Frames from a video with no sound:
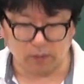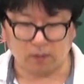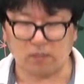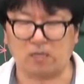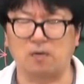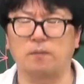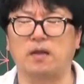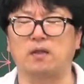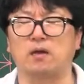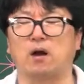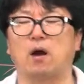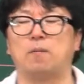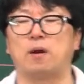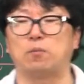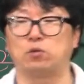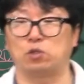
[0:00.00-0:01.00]
그 말이
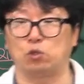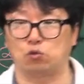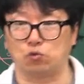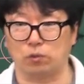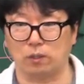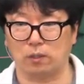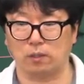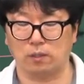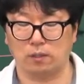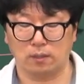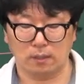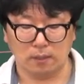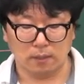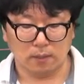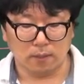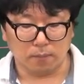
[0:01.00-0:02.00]
어마무시 중요해.
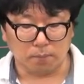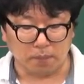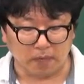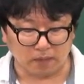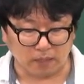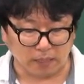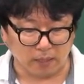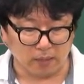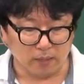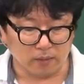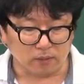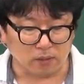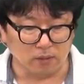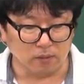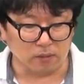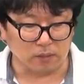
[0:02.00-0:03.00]
왜 그때?
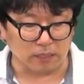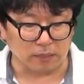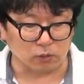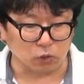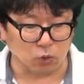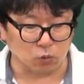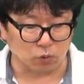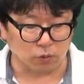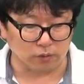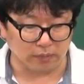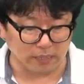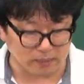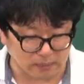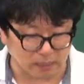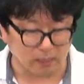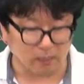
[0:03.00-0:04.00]
등기총권을
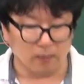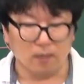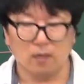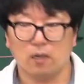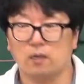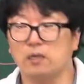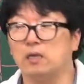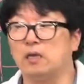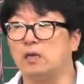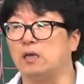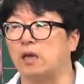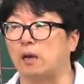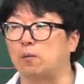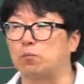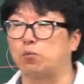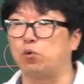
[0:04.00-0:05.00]
행사.
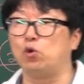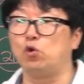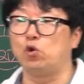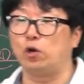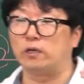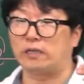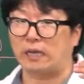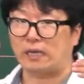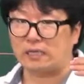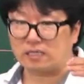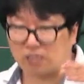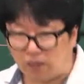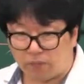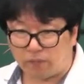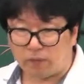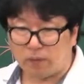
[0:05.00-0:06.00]
이행불능이 되기
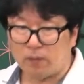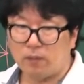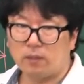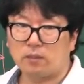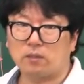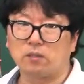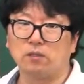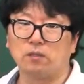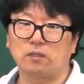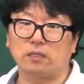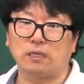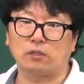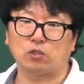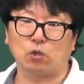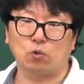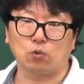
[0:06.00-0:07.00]
전.
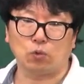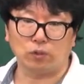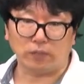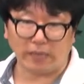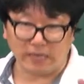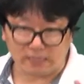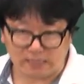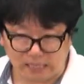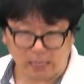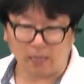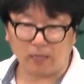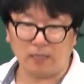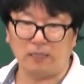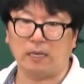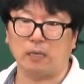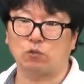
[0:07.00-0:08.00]
등기총권을 행사.
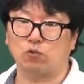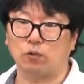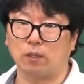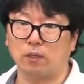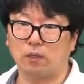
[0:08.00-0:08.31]
이게 중요해.